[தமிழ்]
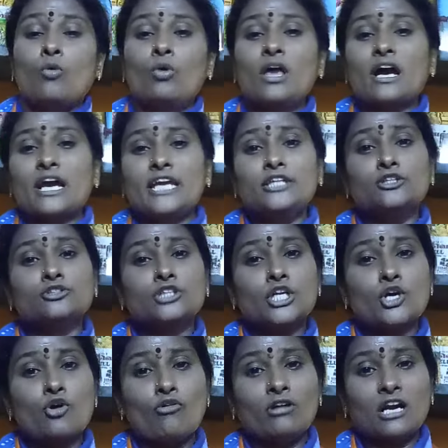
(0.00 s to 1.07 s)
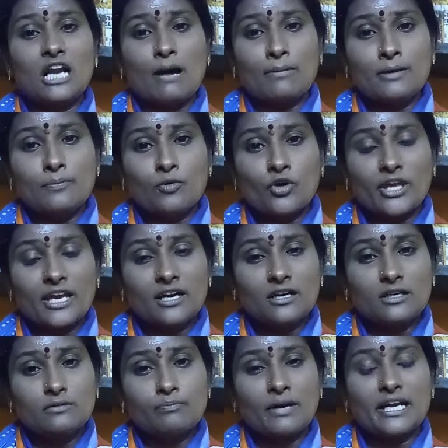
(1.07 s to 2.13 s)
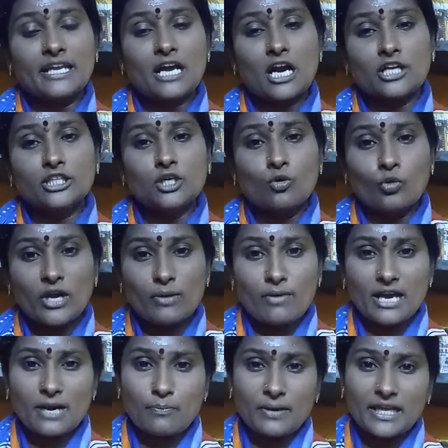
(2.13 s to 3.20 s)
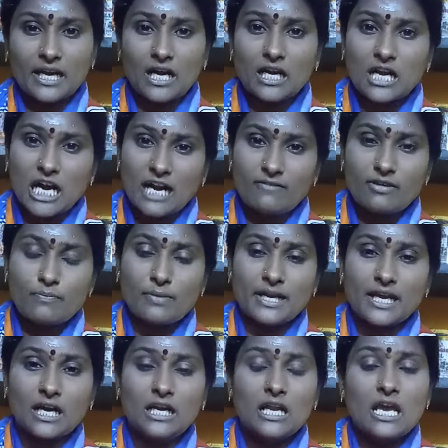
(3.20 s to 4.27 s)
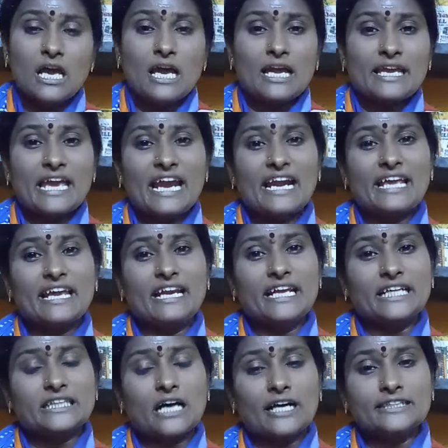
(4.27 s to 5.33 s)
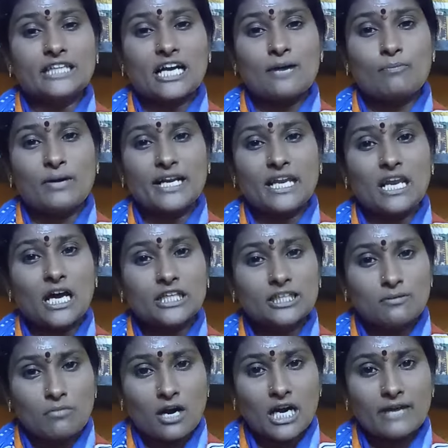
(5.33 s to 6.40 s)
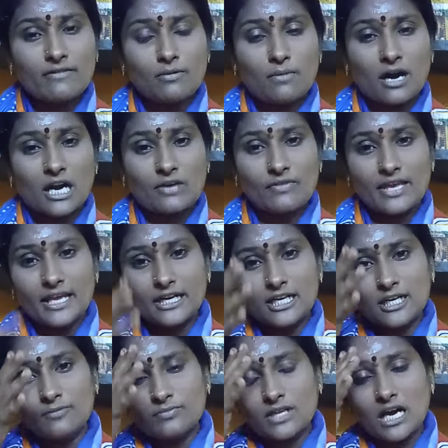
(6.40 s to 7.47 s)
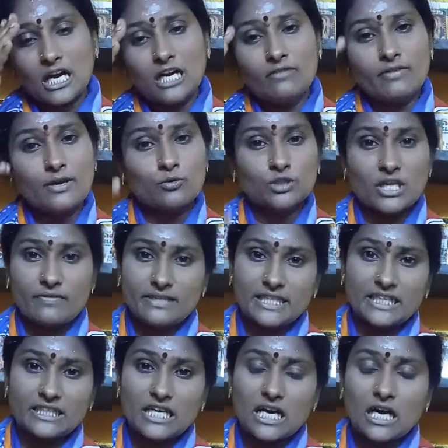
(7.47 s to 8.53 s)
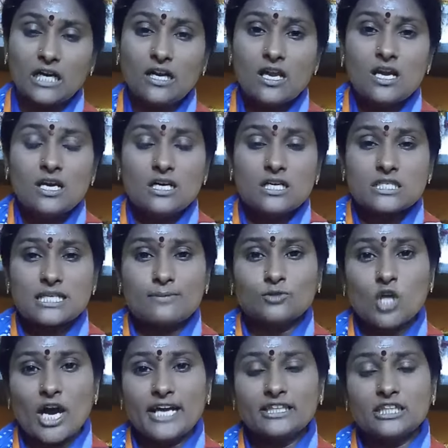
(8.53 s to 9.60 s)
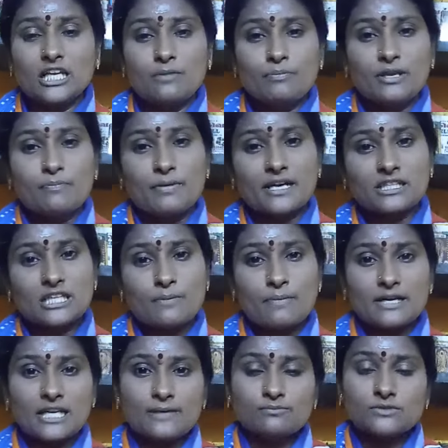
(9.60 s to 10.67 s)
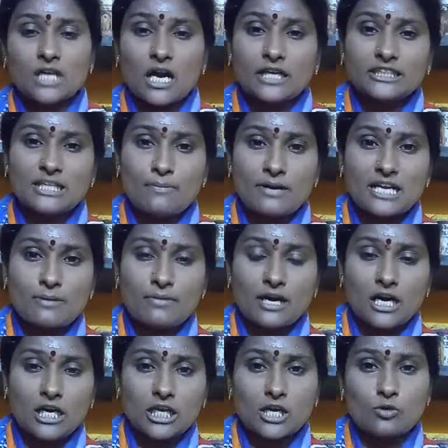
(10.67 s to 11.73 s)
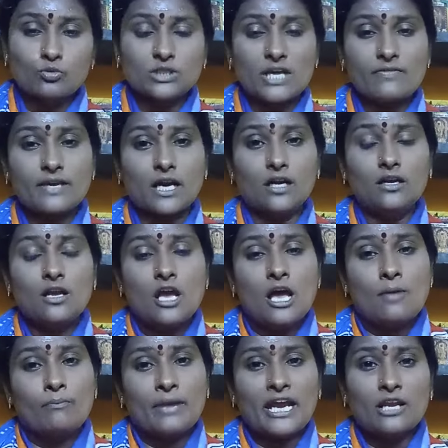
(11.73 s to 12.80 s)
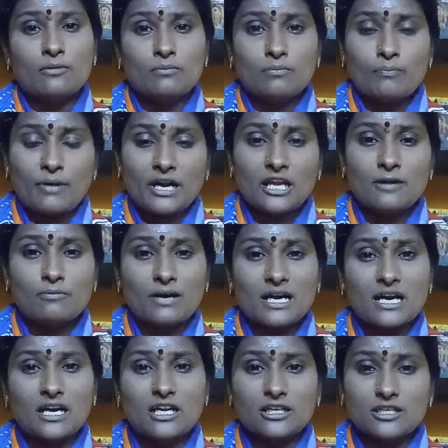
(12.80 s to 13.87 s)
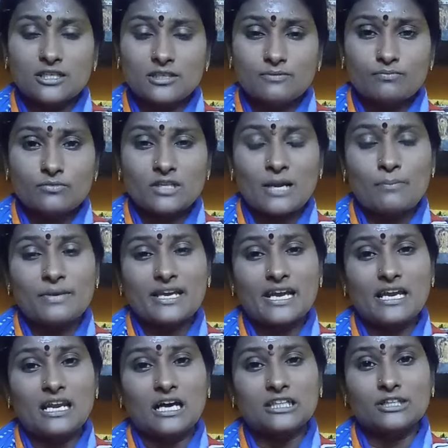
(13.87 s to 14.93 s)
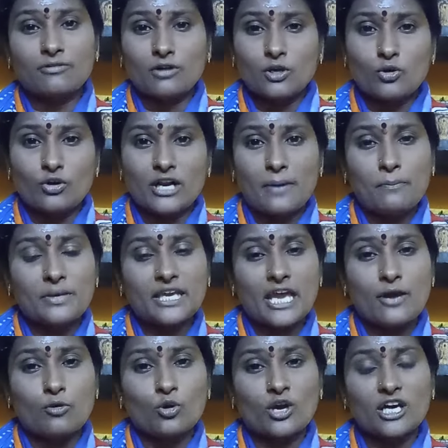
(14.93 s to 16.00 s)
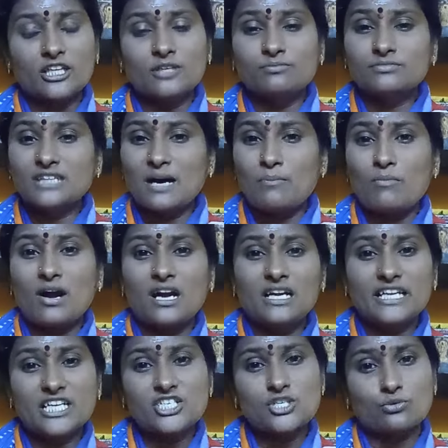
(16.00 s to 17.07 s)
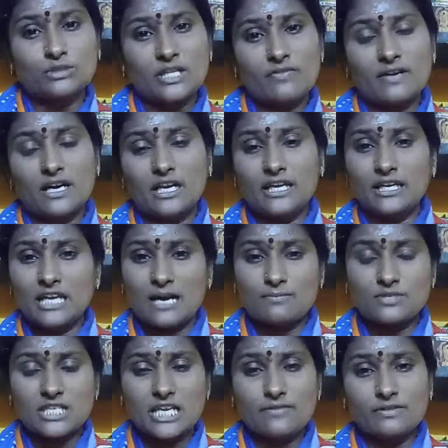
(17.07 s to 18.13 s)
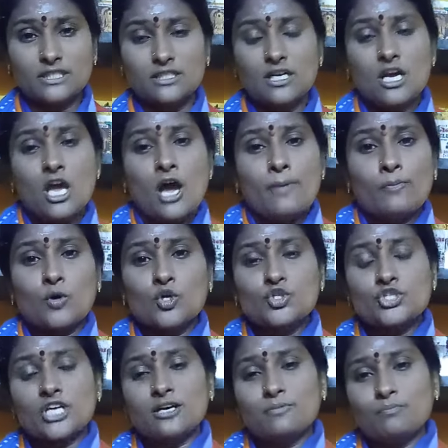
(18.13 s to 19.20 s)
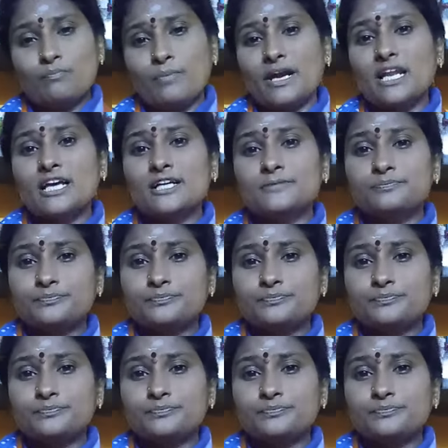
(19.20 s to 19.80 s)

உலக இந்து திருக்கோள்கள் அமைப்புடைய பணியானது உழவார பணிகள் கல்வி பணிகள் ஏழை எளிய தாய் தகப்பன் இல்லாத மாணவ மாணவியருக்கு கல்வி உதவி திட்டங்கள் சமுதாயத்தில் பிற்படுத்தப்பட்ட தாழ்த்தப்பட்ட மக்களுக்கு உதவிகள் மேலும் பல மக்களுக்கு நம்பிக்கை இல்லாதவங்களுக்கு ஒரு நம்பிக்கையை கொடுக்கிறது நம்மால் என்ற உதவிகளை நாம் செய்வது போன்ற பல